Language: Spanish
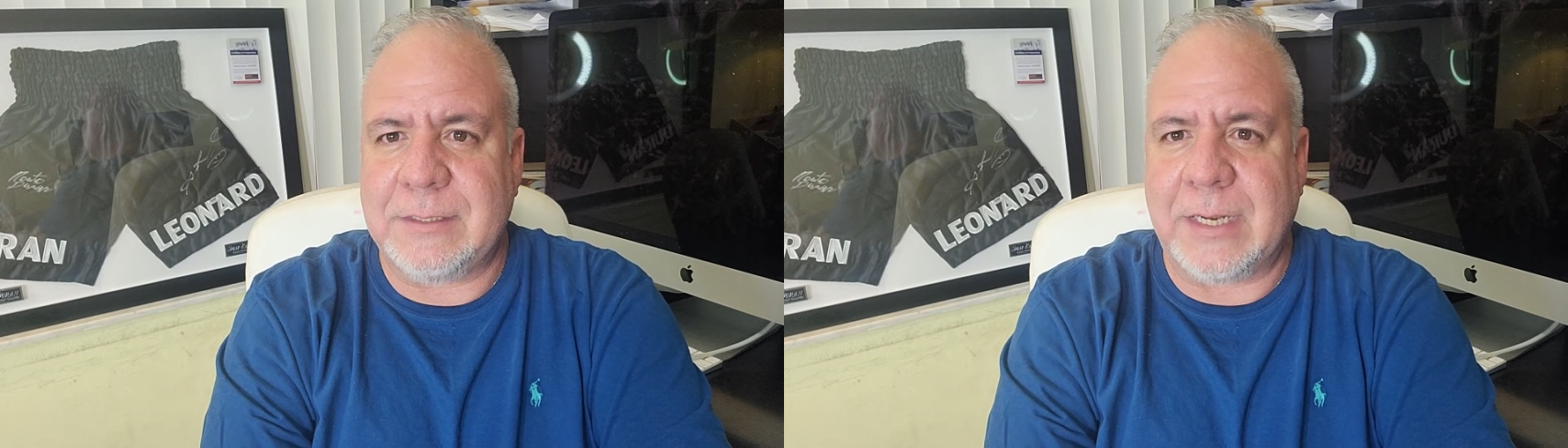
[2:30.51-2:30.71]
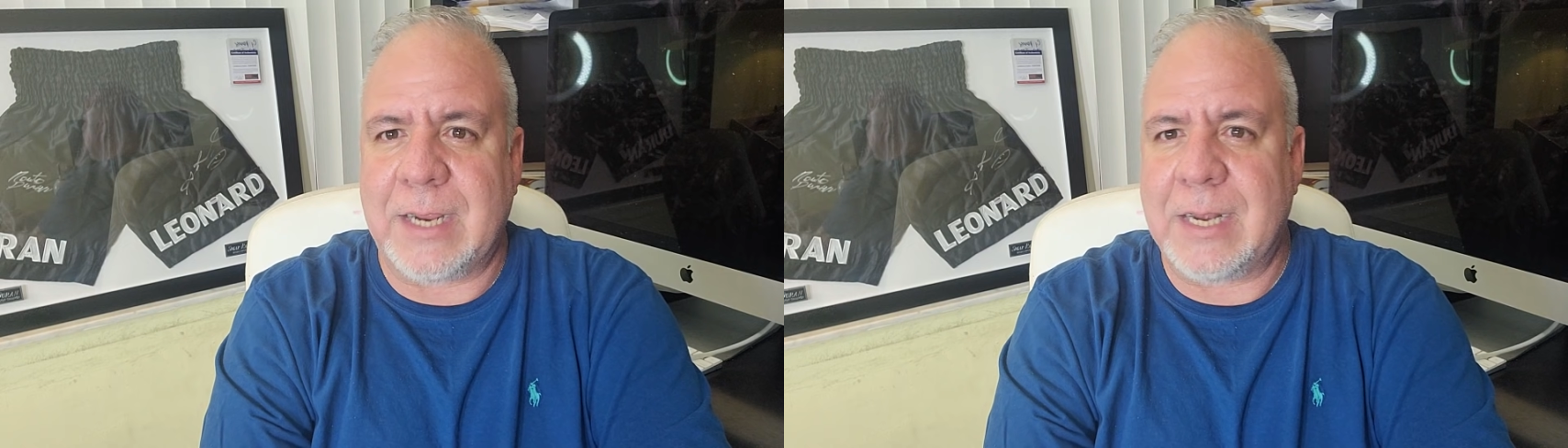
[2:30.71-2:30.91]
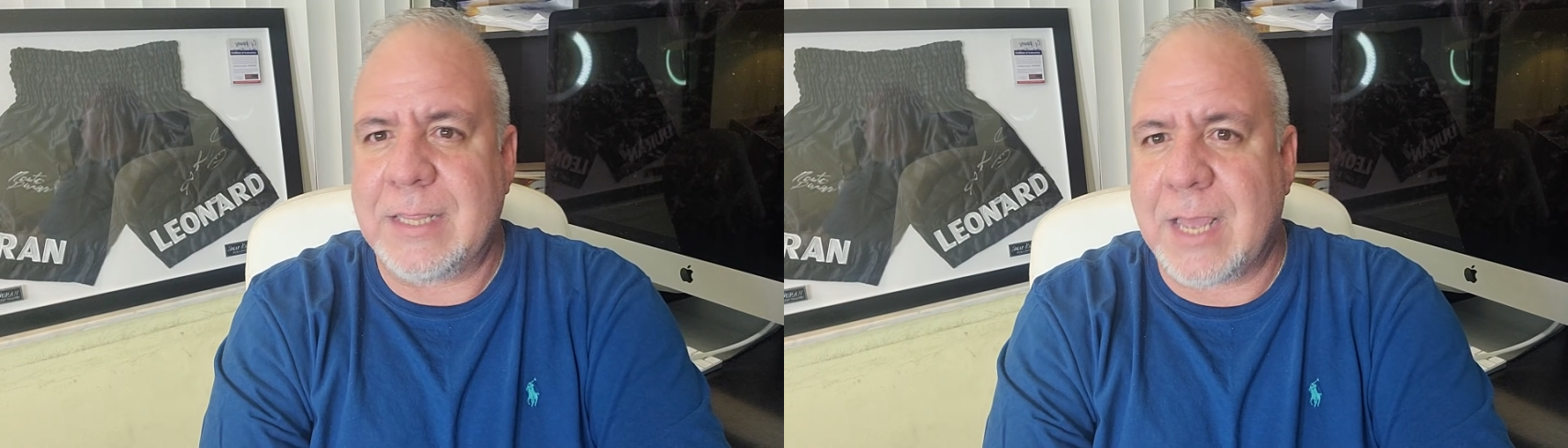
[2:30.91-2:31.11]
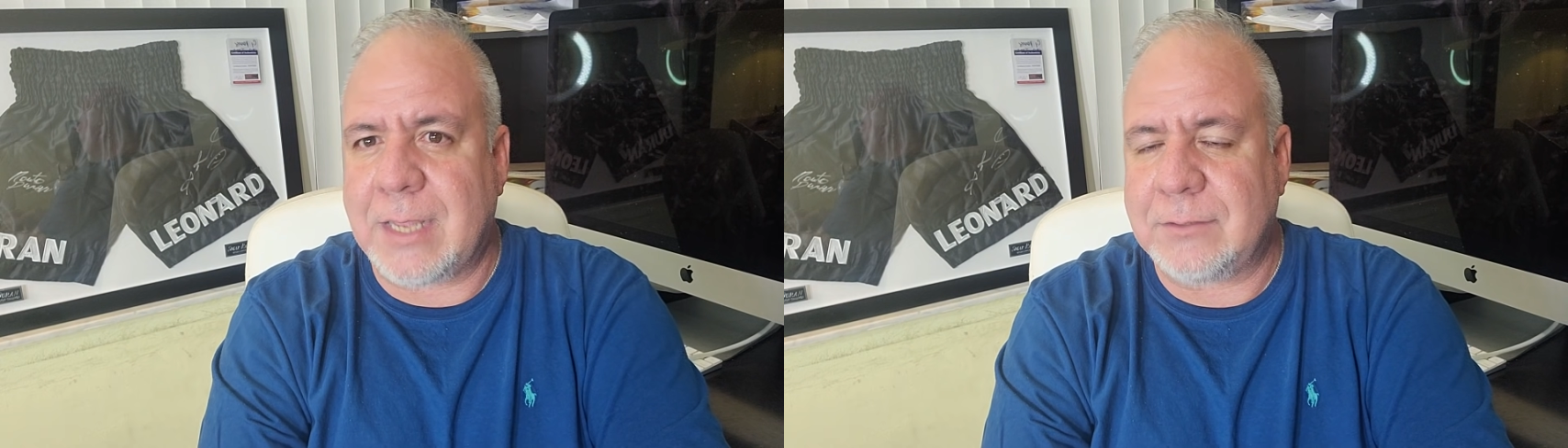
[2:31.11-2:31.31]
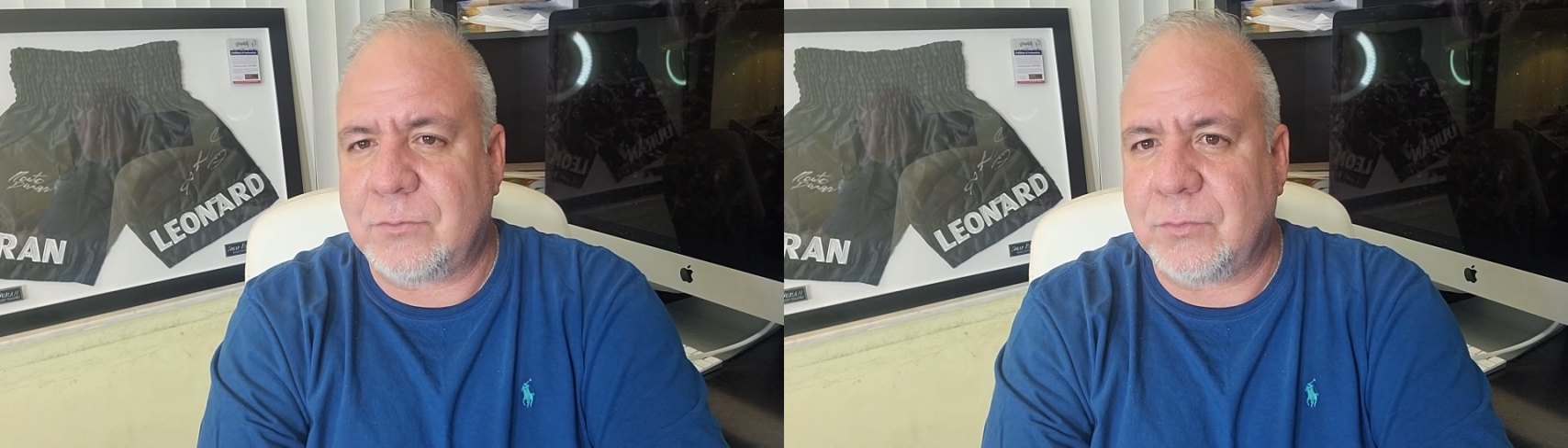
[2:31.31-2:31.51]
de
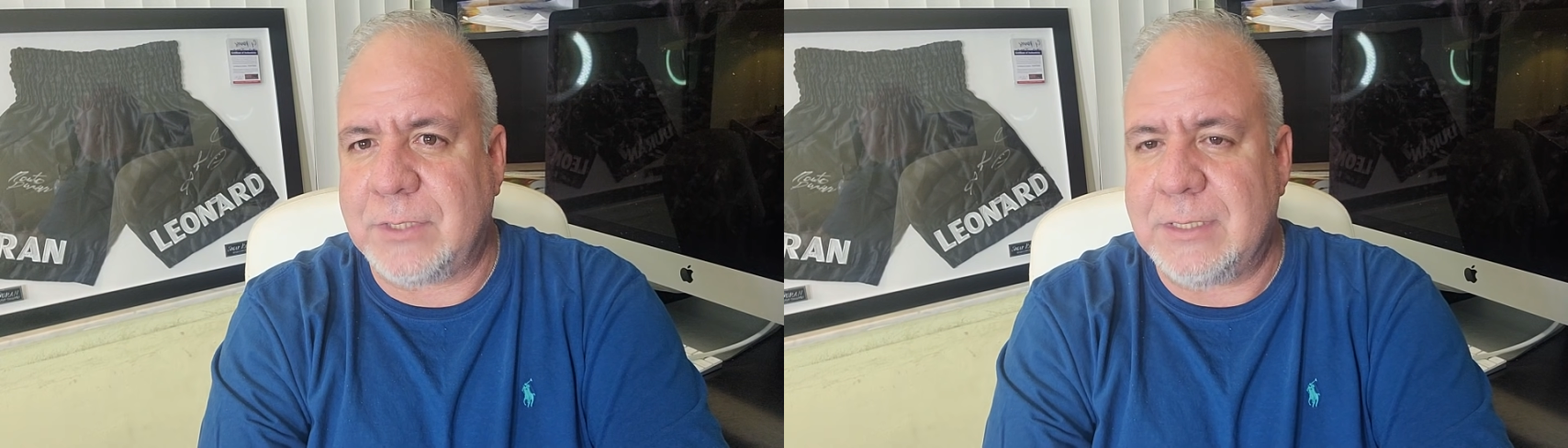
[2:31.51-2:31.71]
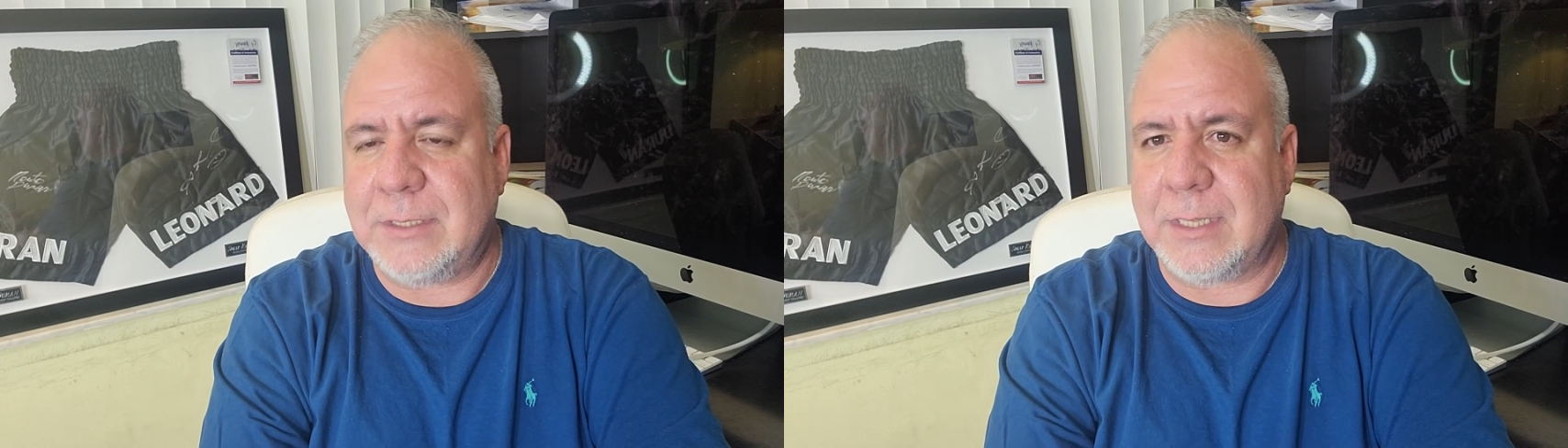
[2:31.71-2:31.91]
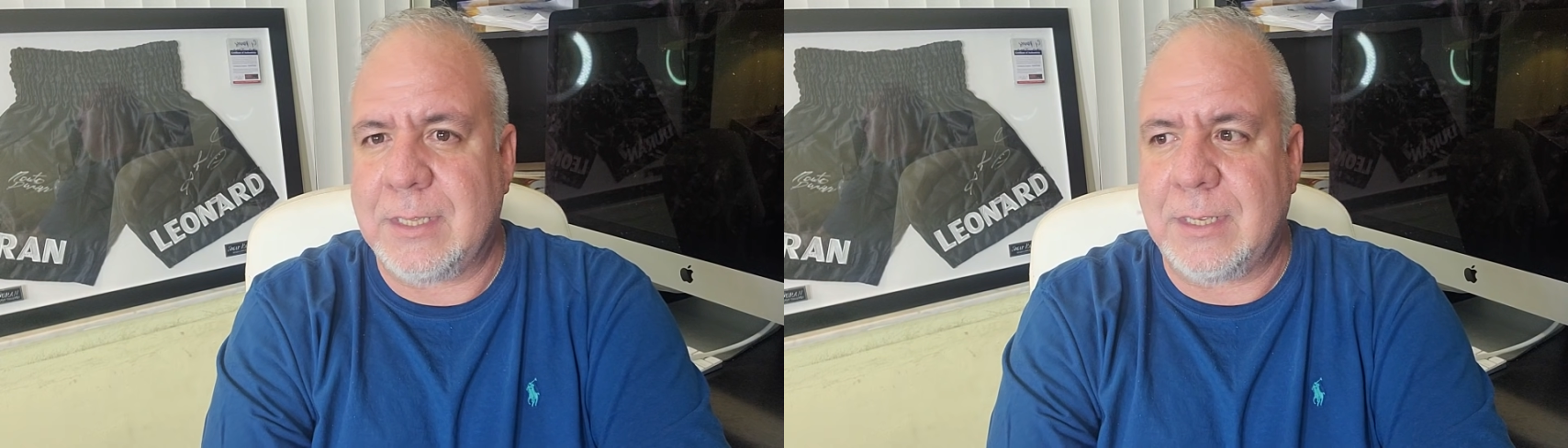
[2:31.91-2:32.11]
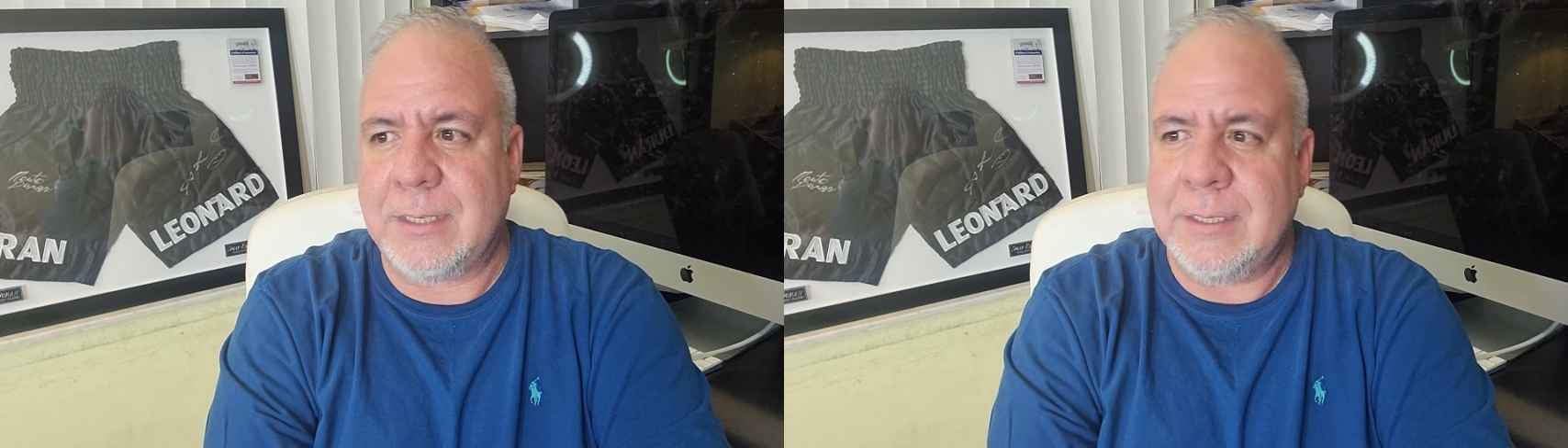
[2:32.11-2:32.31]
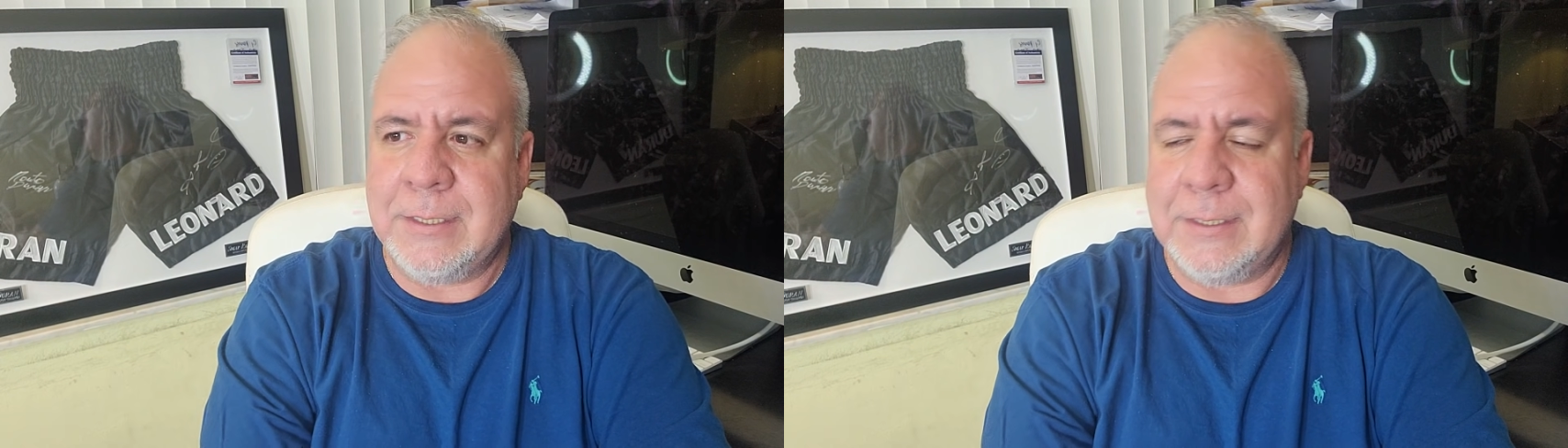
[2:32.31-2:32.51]
realidad, sus tintes de,